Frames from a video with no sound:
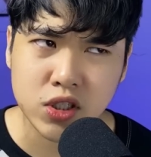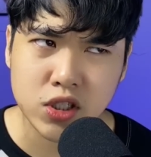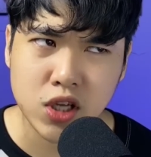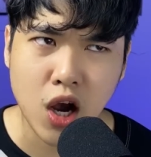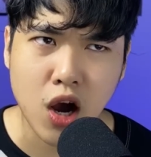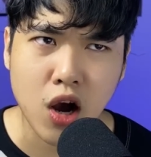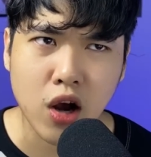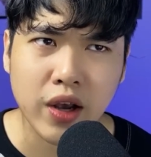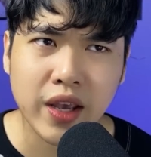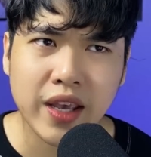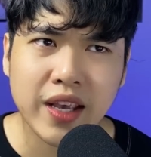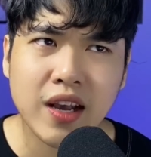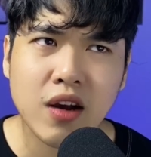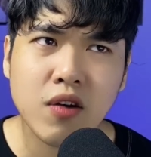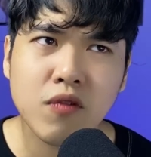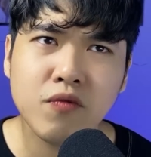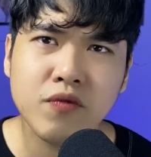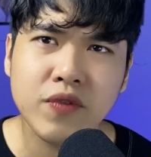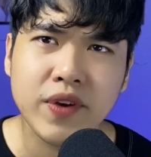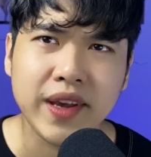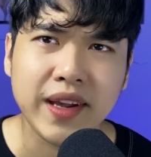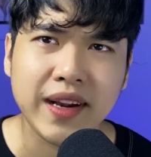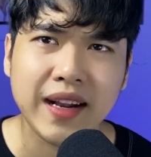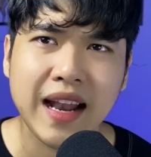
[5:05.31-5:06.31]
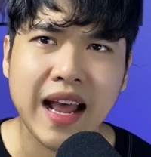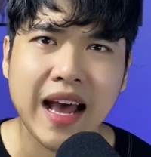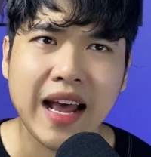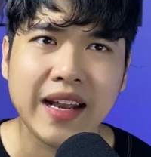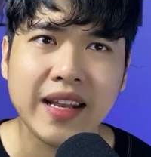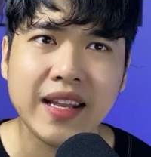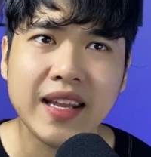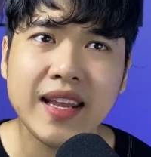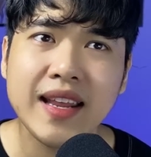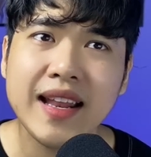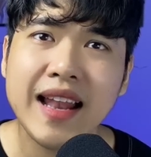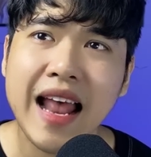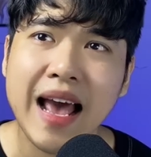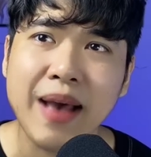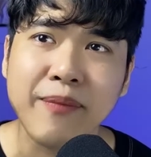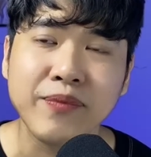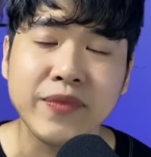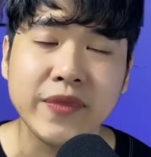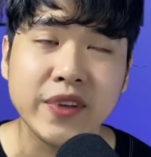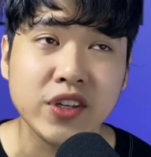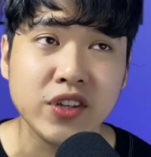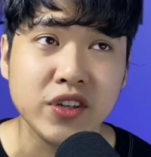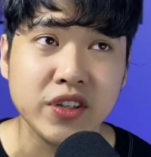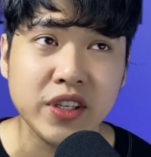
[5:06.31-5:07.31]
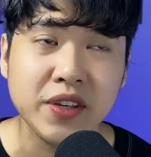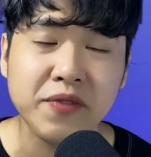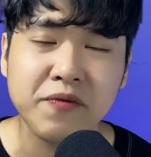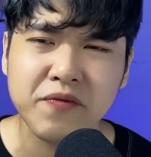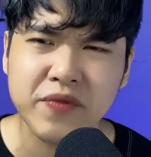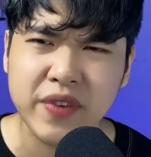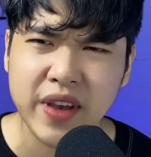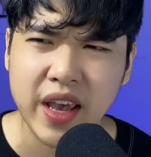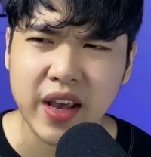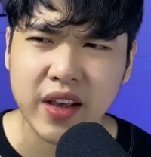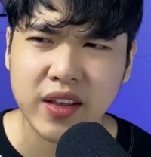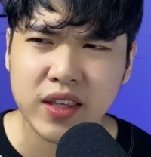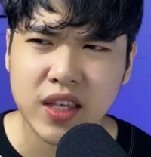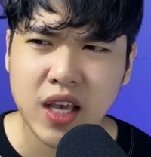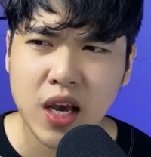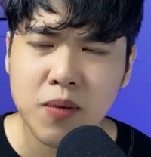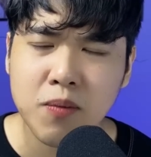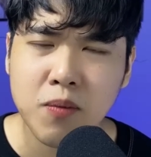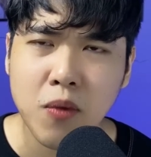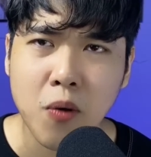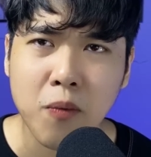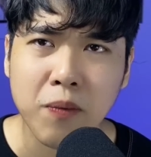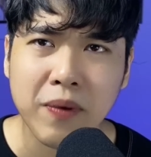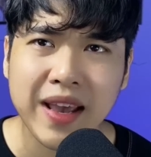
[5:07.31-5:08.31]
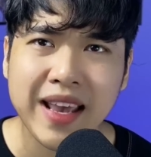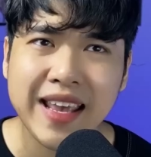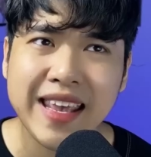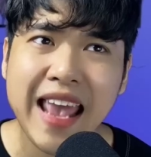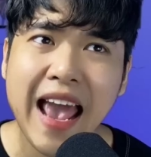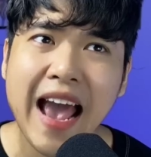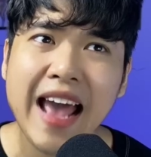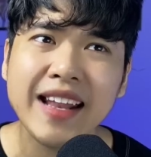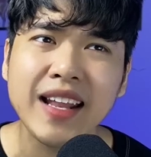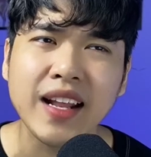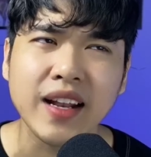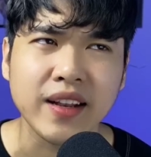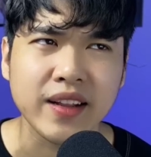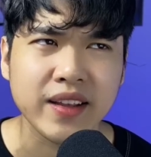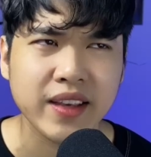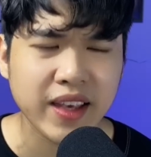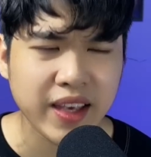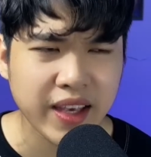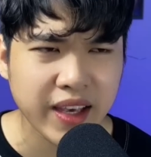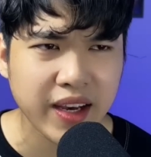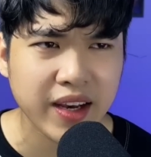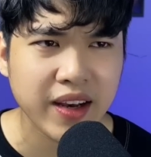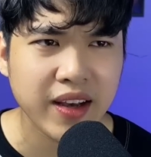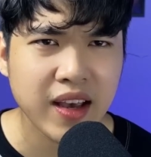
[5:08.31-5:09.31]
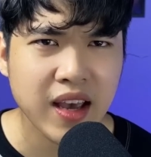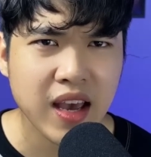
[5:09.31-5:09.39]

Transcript: chọn cái công việc là đi làm người giúp việc cho một cái gia đình kia.